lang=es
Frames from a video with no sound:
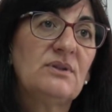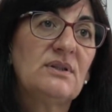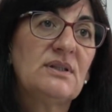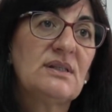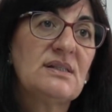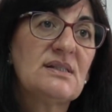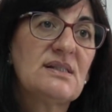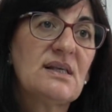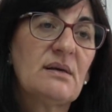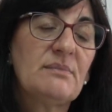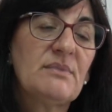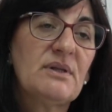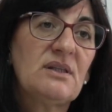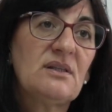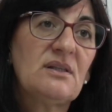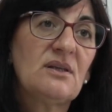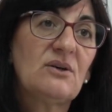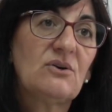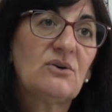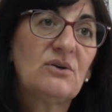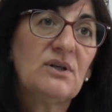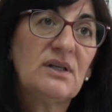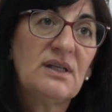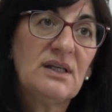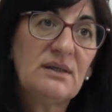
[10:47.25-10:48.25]

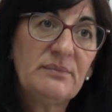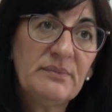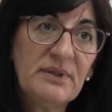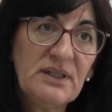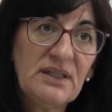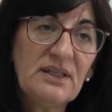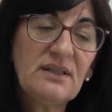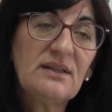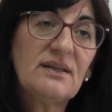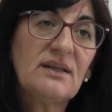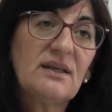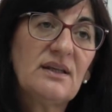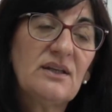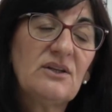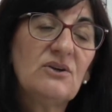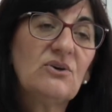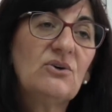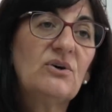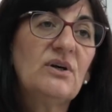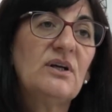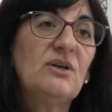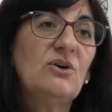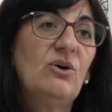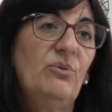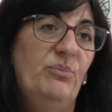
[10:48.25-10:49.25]
intensamente con el
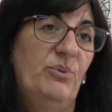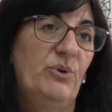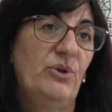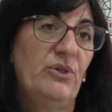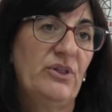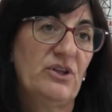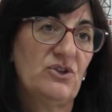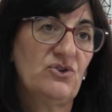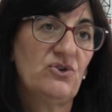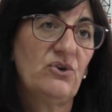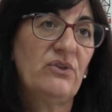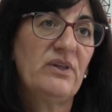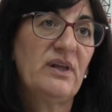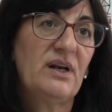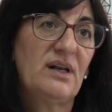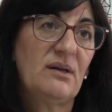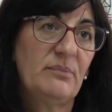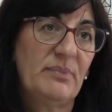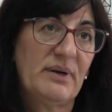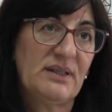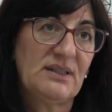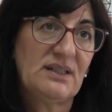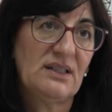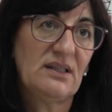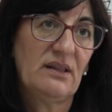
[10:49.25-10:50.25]
Ministerio en los procesos de
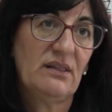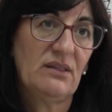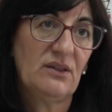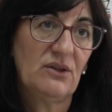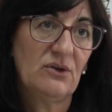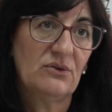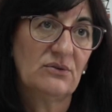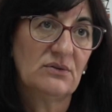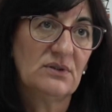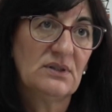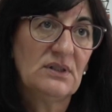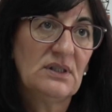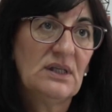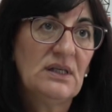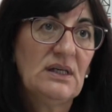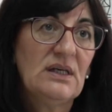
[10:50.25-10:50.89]
repatriación.